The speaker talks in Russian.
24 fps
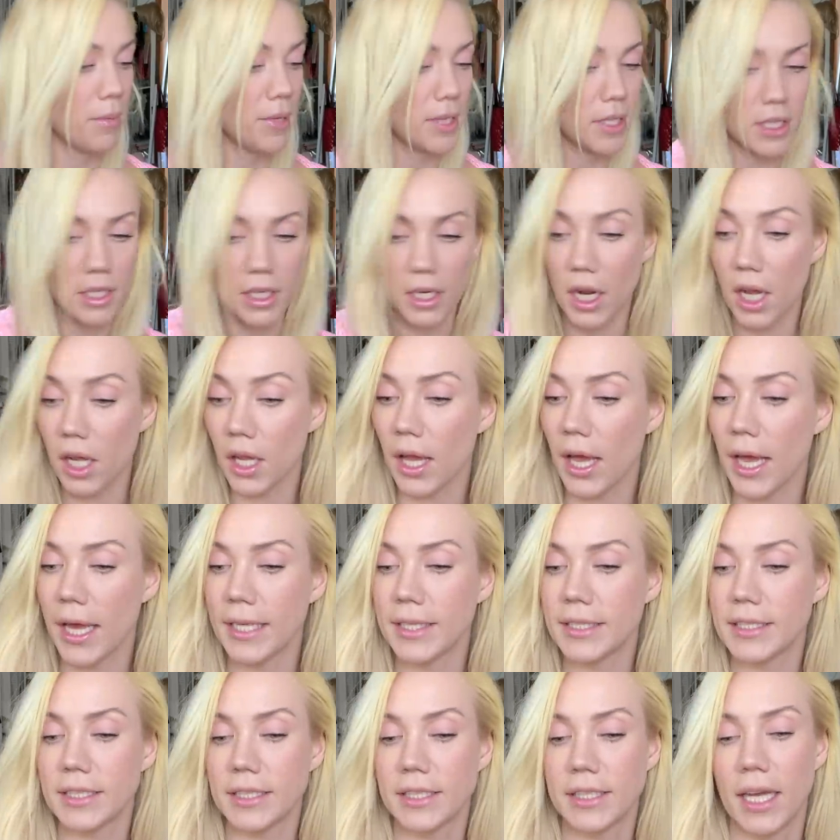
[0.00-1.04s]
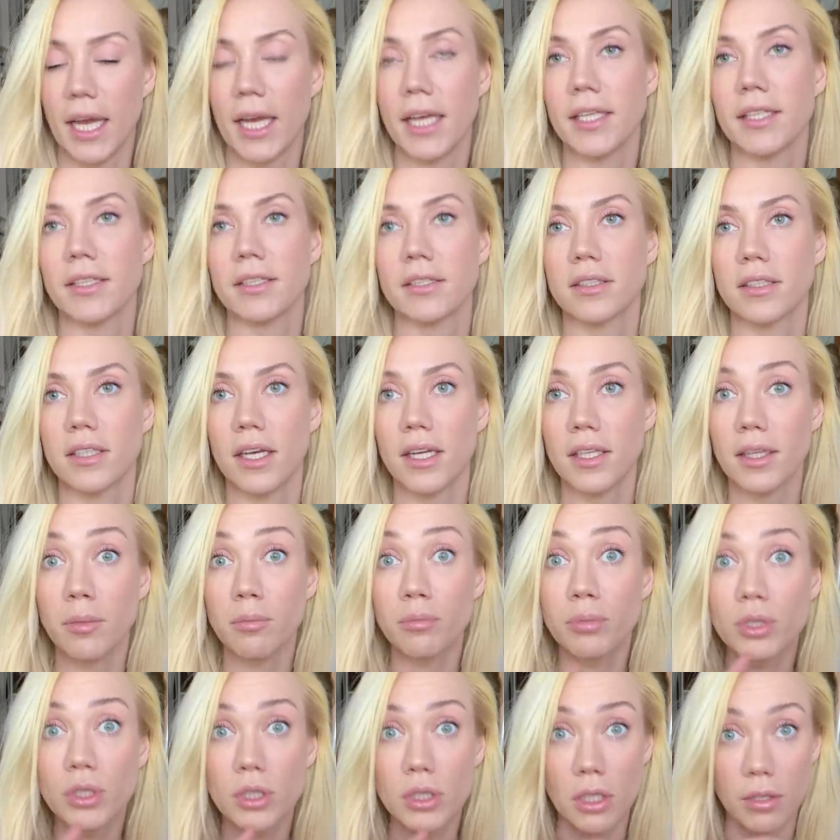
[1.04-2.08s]
Mineral 89. Это
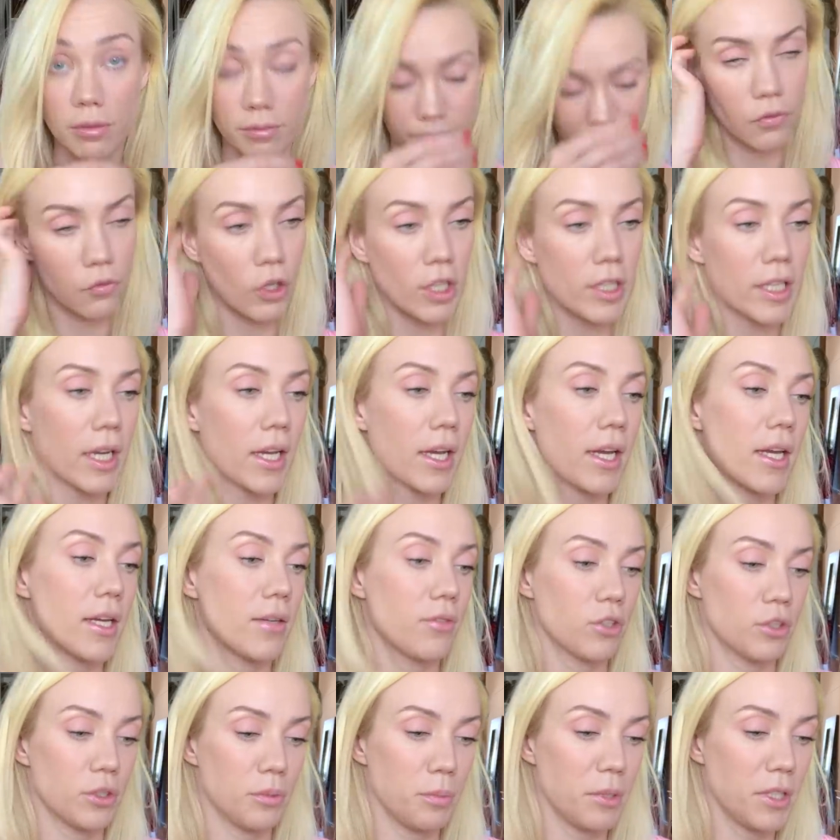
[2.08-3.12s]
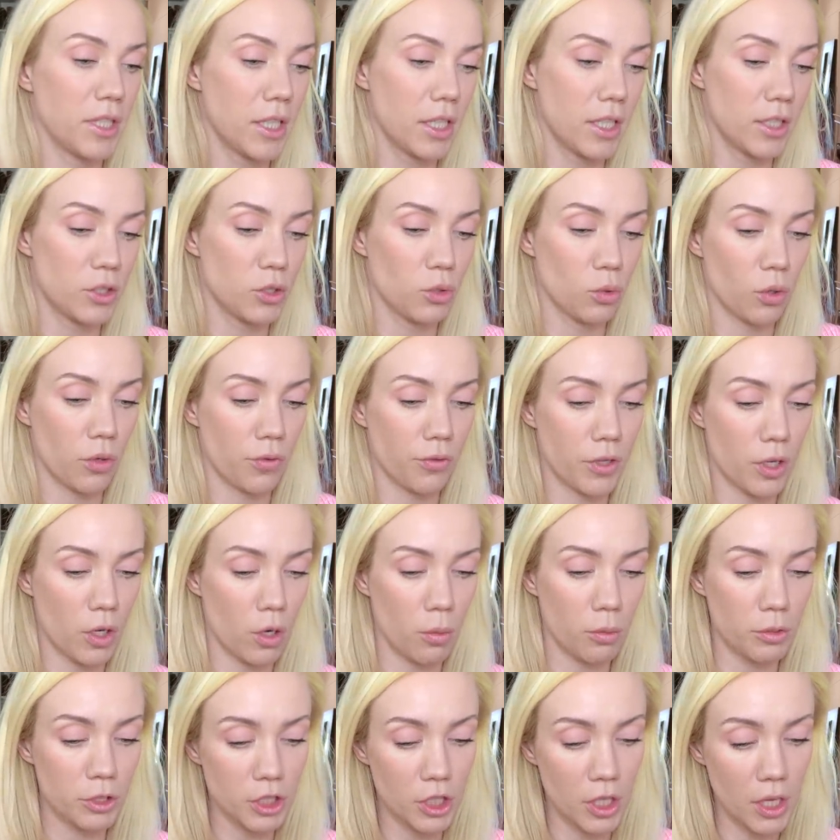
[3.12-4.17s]
бустер. Вот такая вот миниатюра в
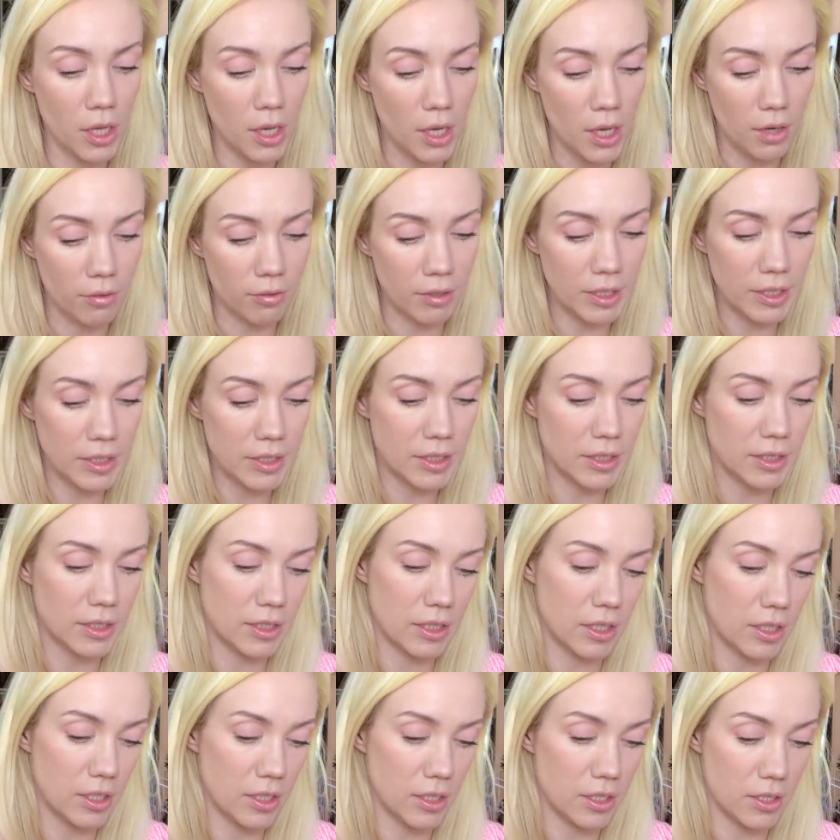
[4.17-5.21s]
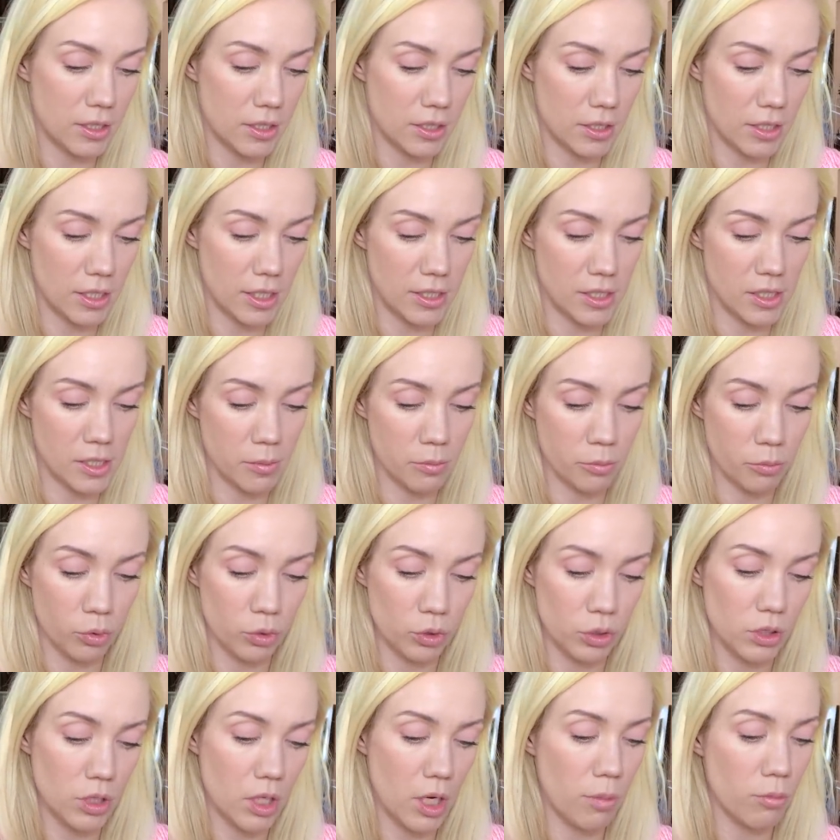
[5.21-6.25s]
коробочке. Вы с э, этим
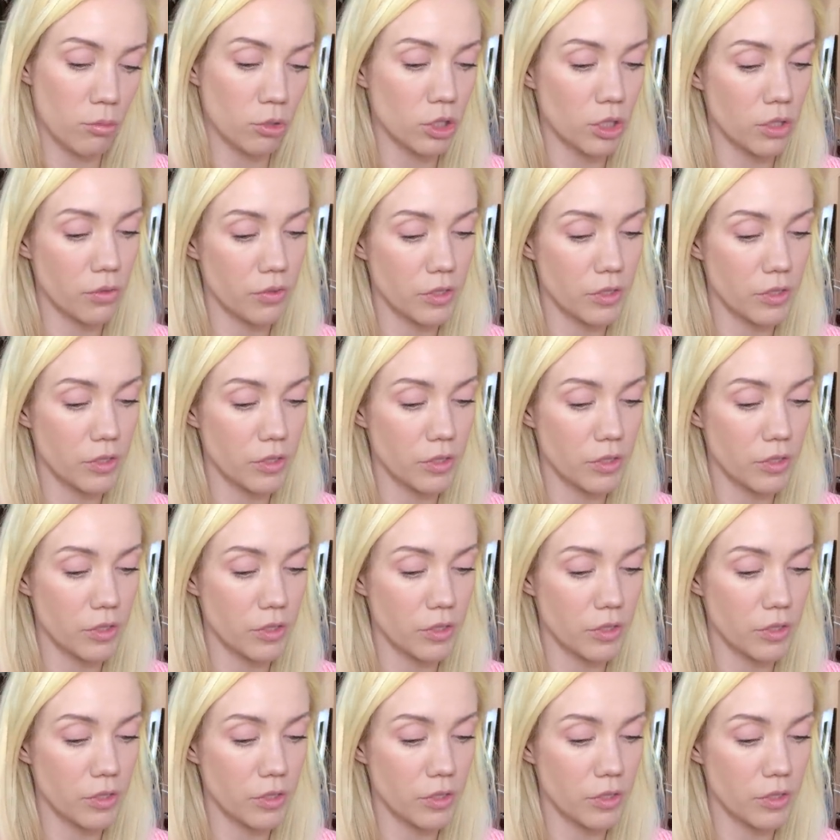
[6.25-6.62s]
бустером уже